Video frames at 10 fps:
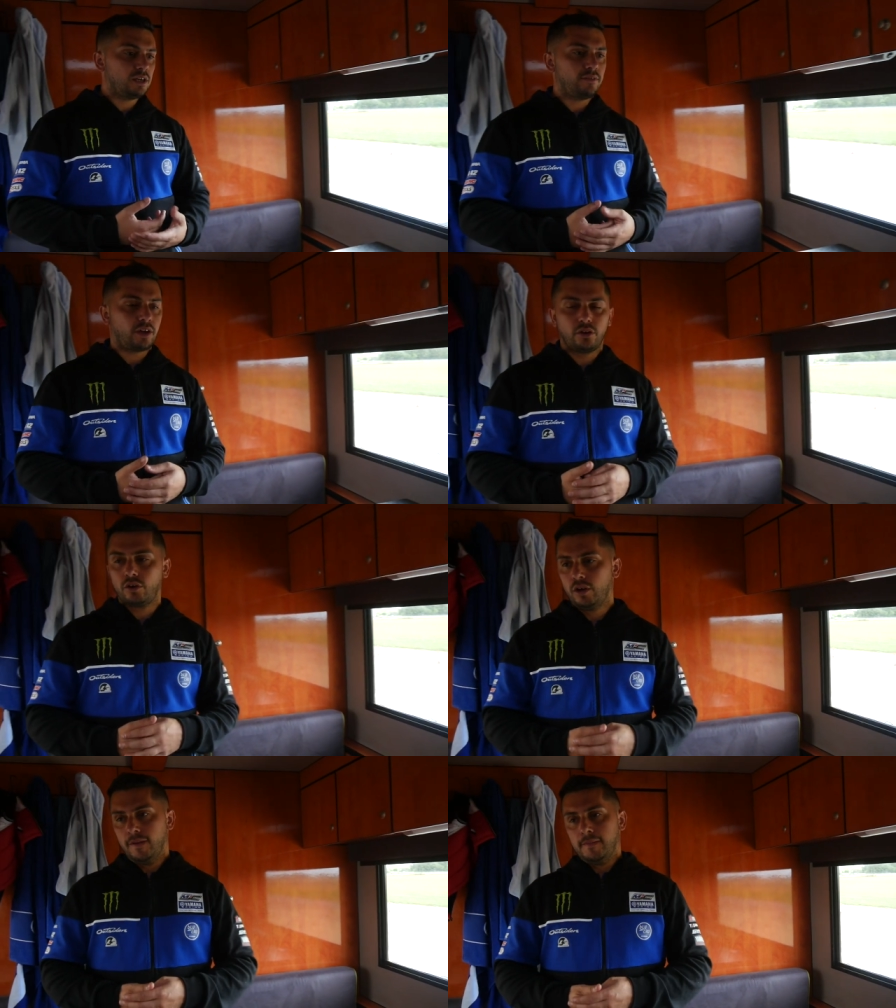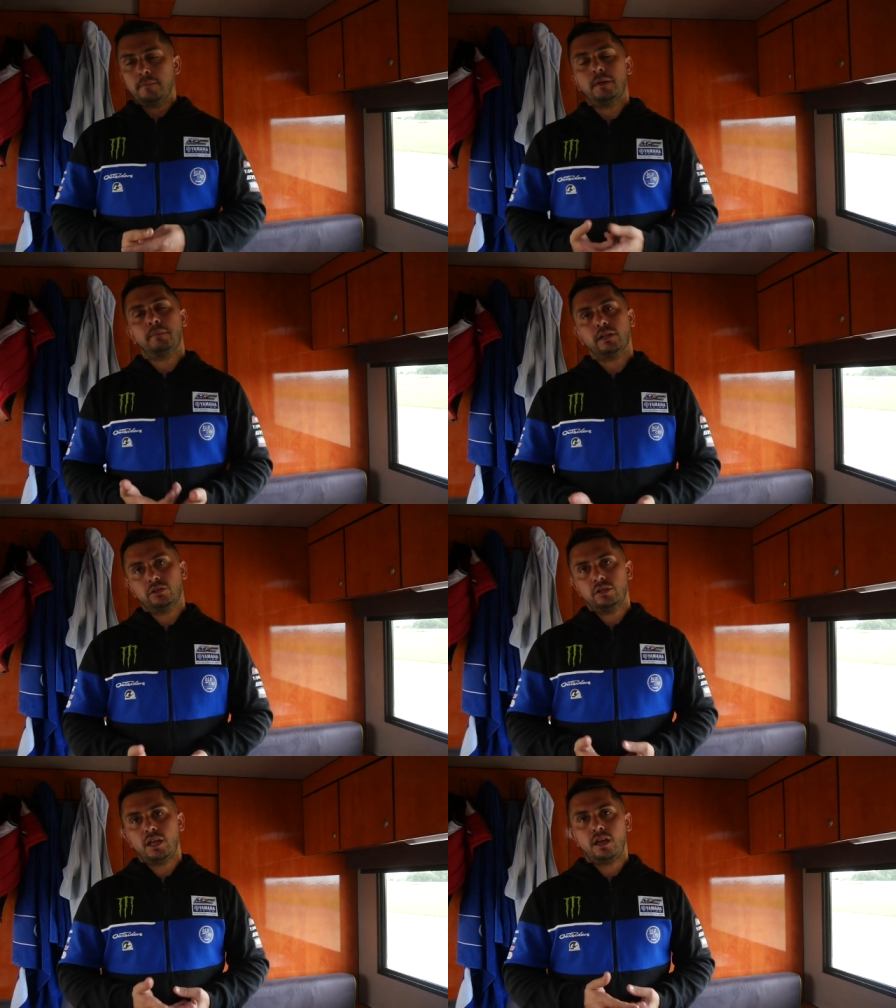avec mes
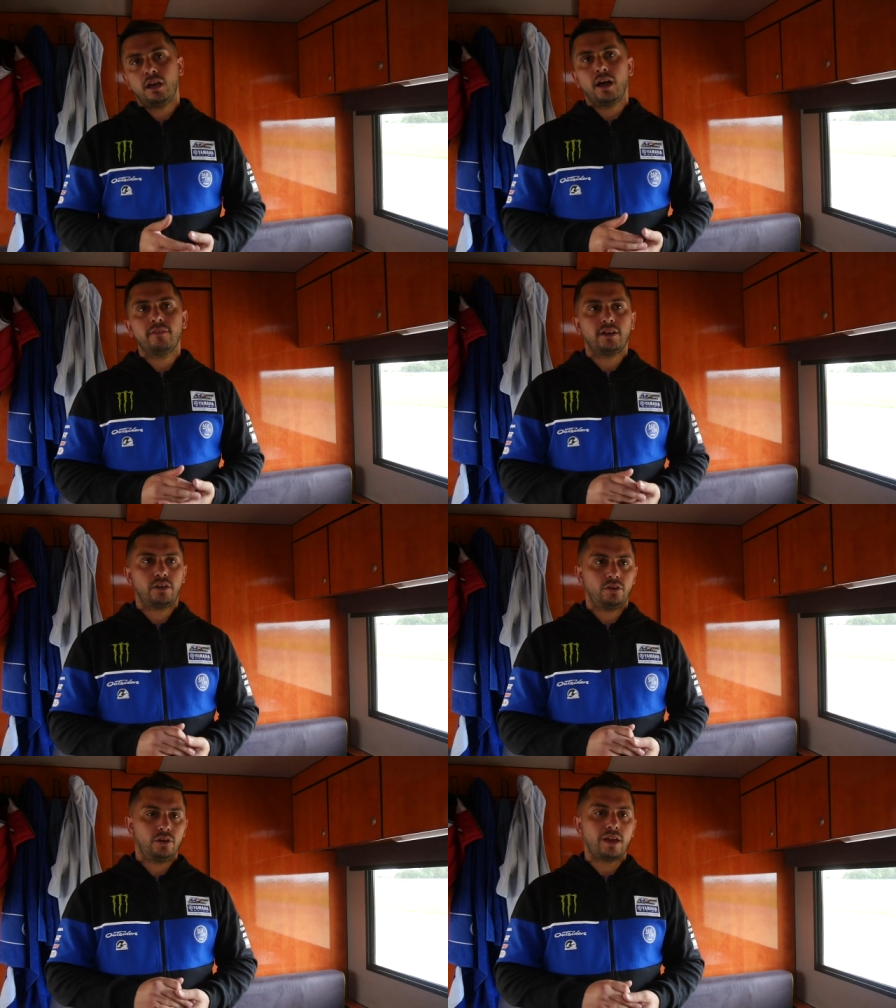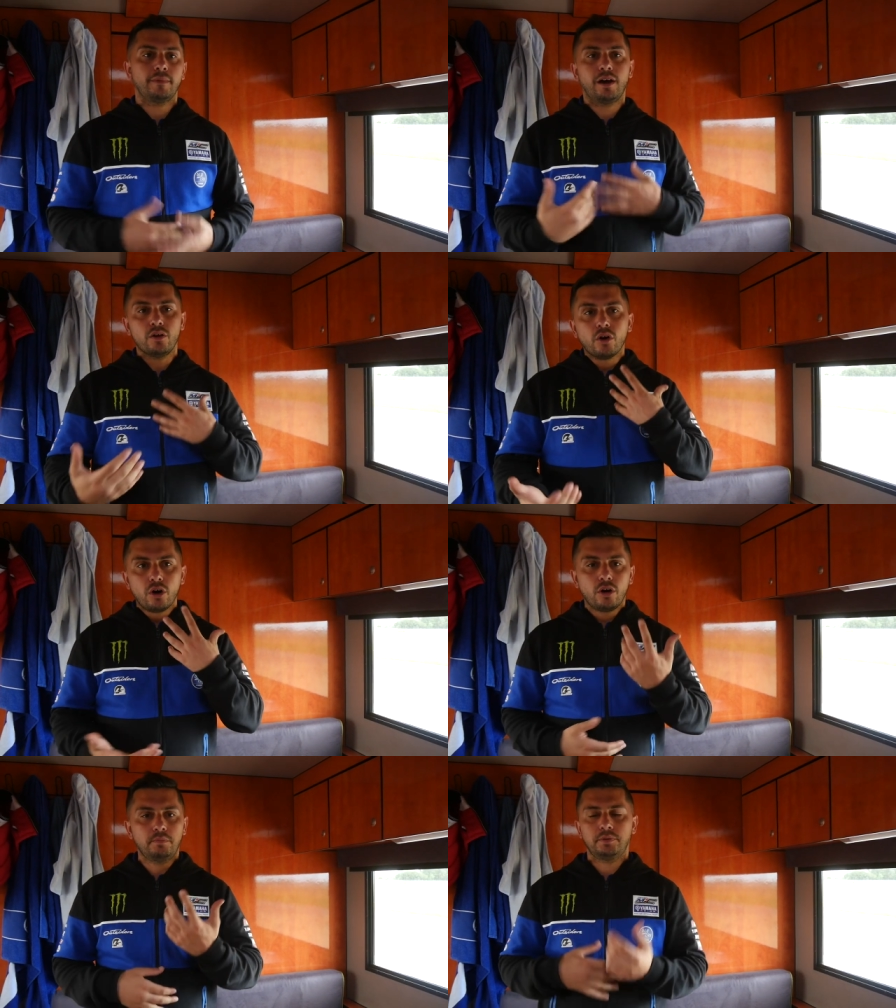partenaires, avec Yamaha
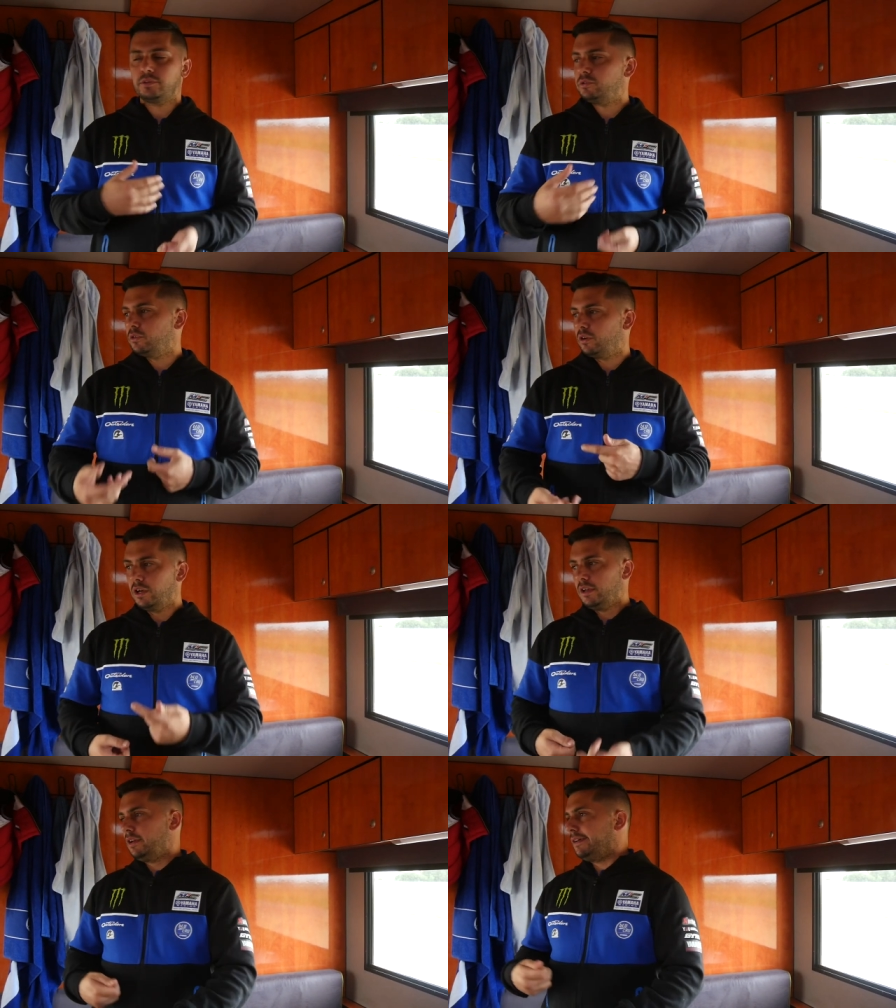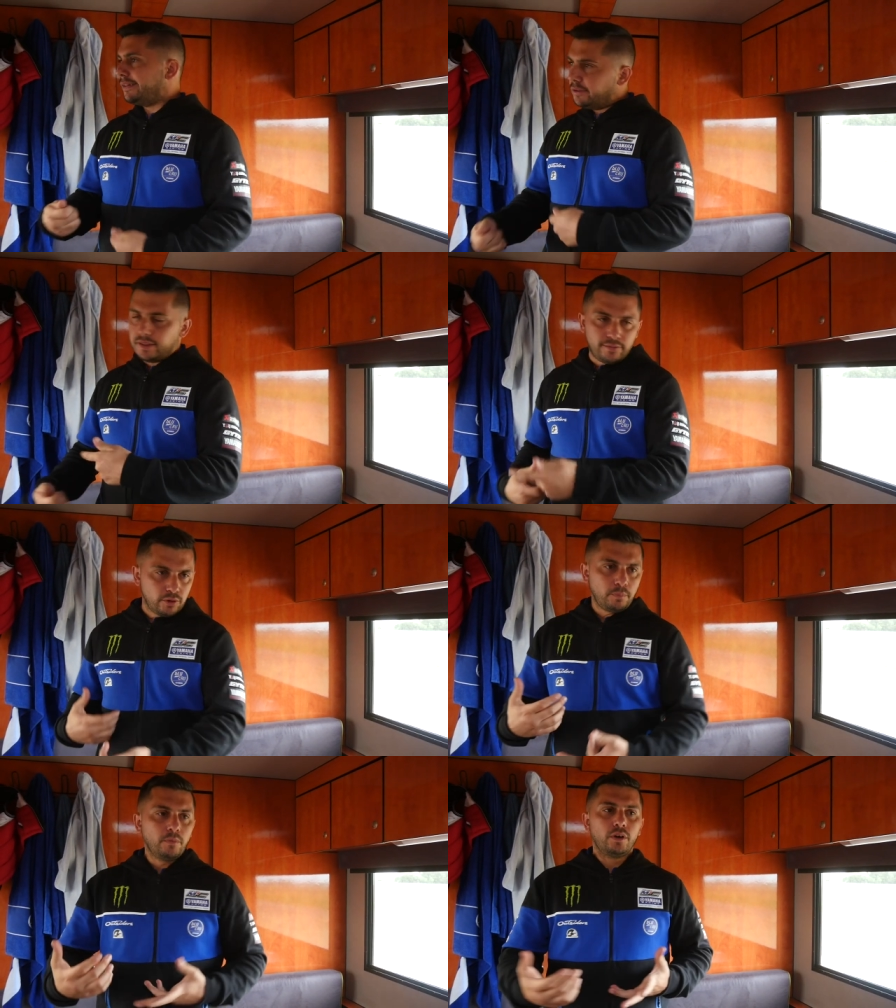Europe sur le
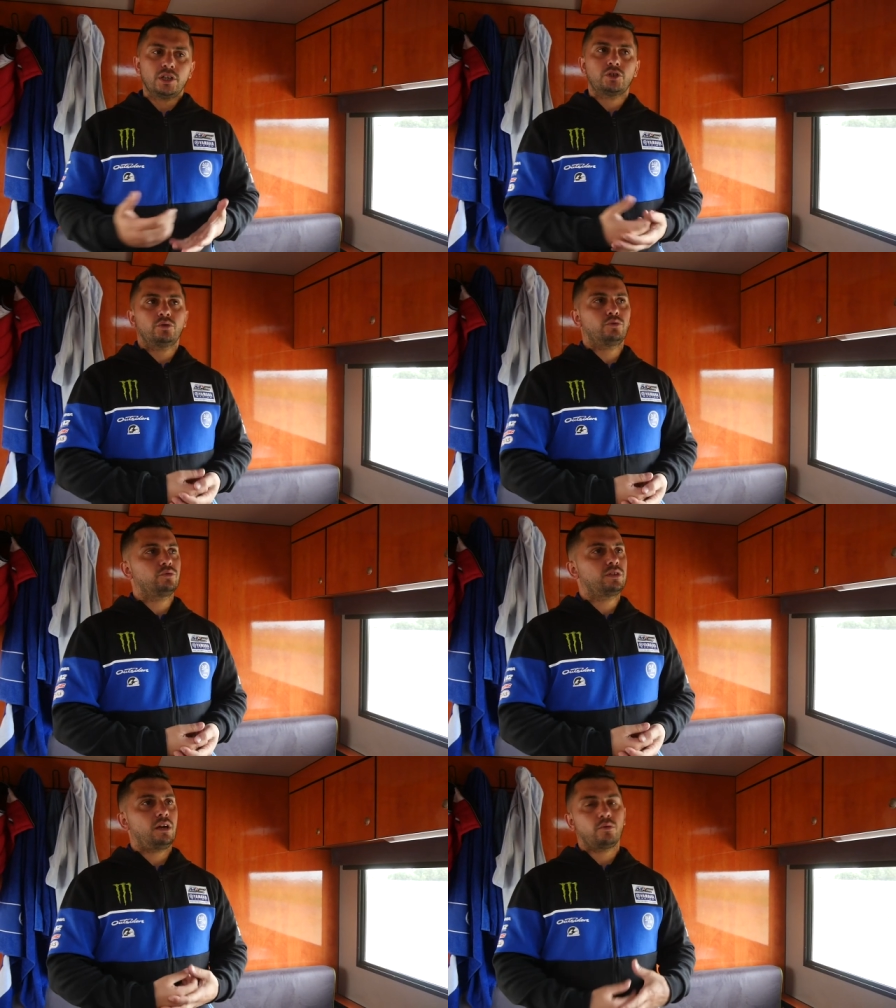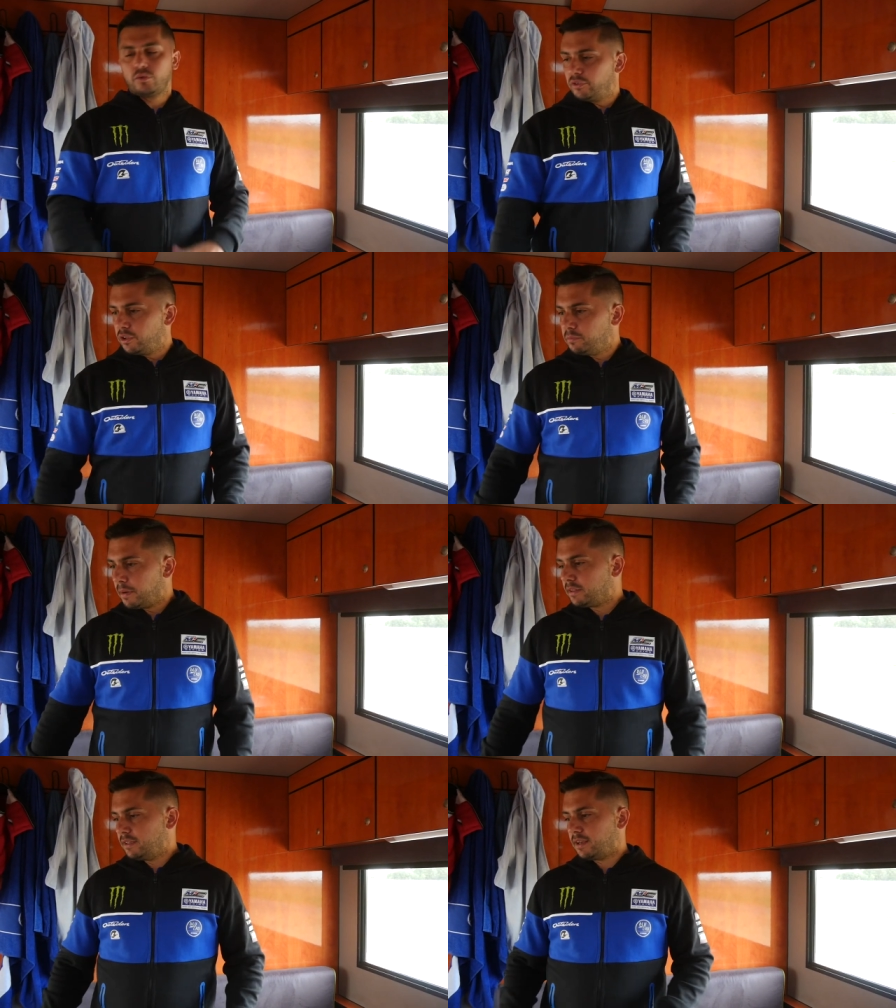développement, les choses, tout ça. Donc on a une
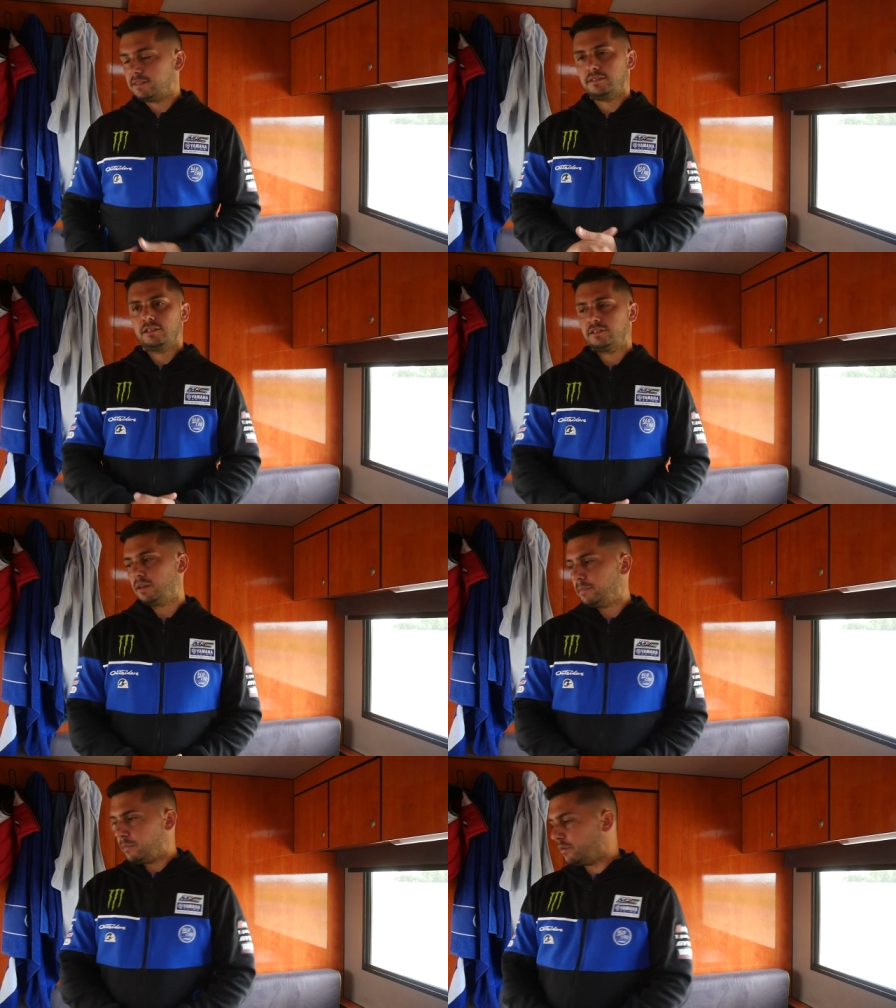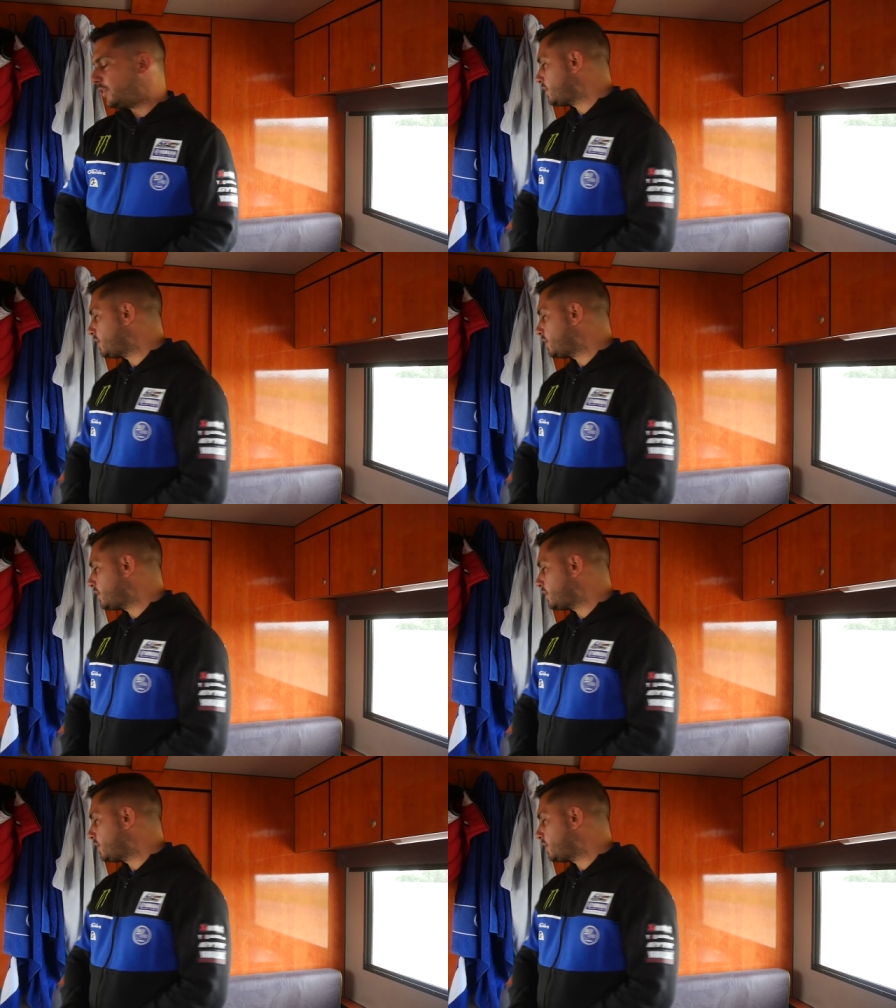partie assez sympa pour faire